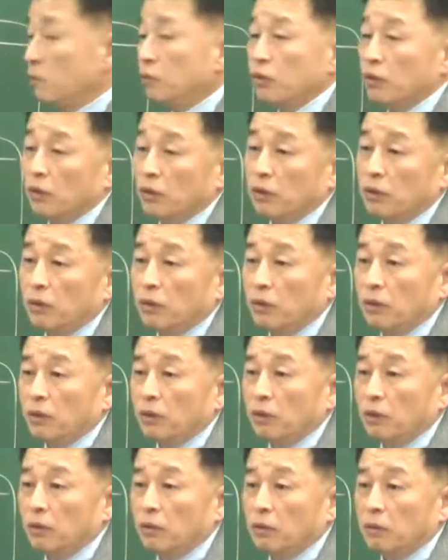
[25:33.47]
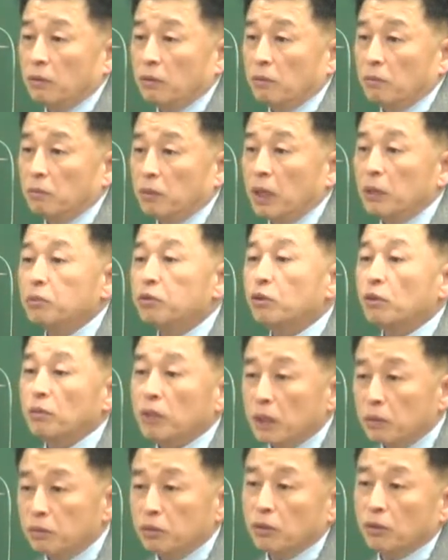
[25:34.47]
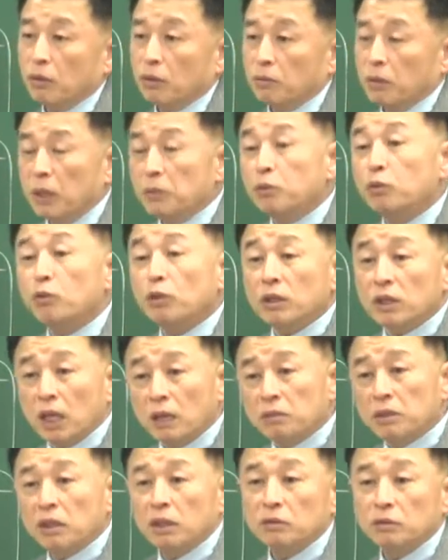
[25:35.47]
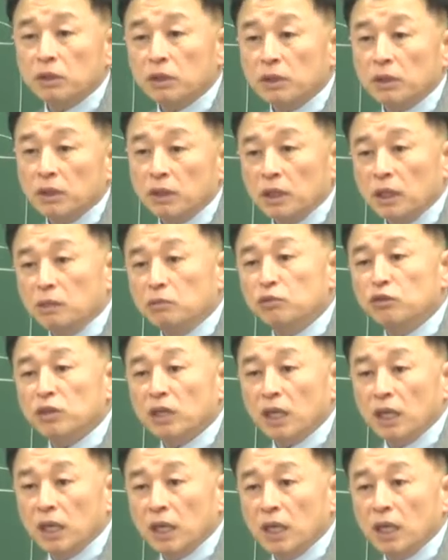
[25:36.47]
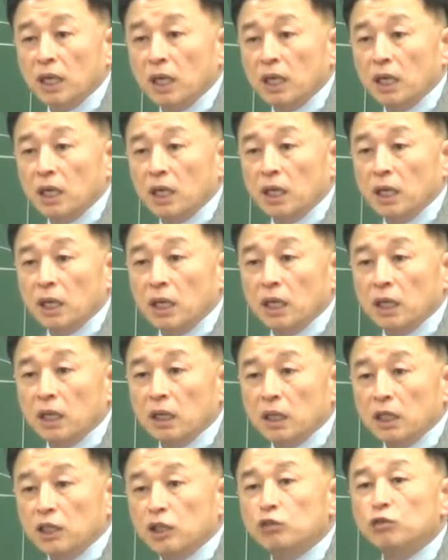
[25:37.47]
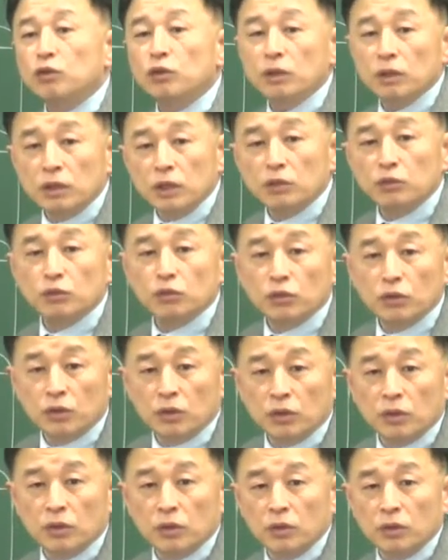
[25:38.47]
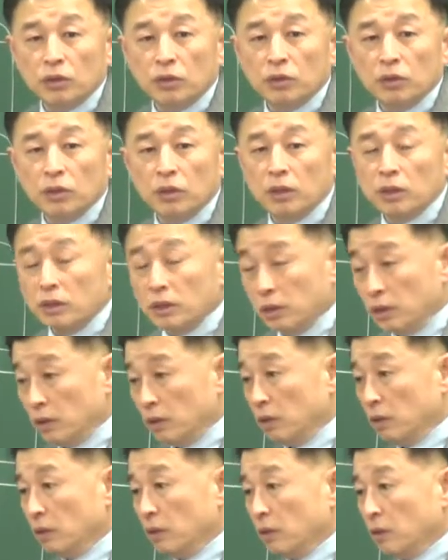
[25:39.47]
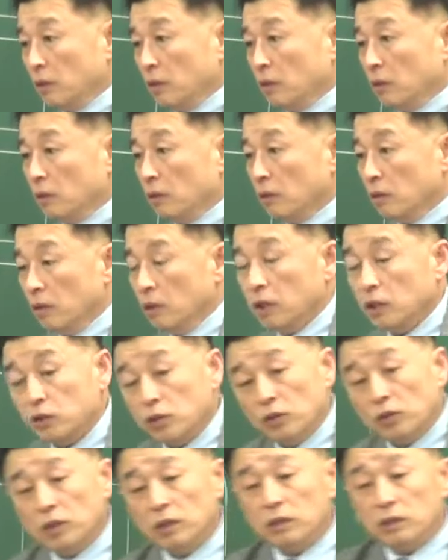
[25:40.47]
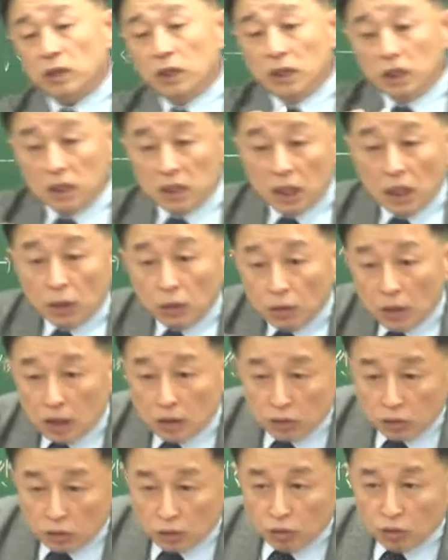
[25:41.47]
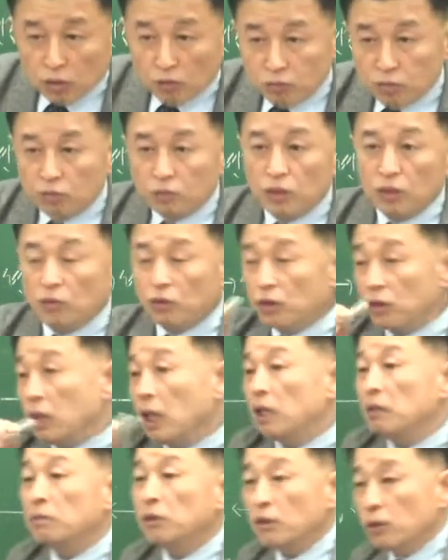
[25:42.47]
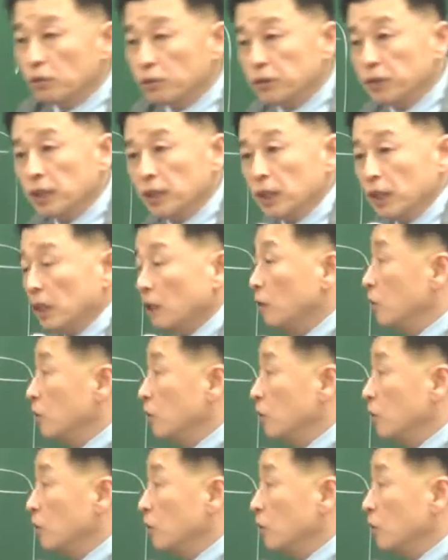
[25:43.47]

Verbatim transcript: 프로요? 8% 8% 8%가 답이라고요. 이 문제. 이 기출이에요 기출. 예? 그러니까 저기 있는 식을 세워가지고 분모에 뭐 이렇게 할 필요 없이 이거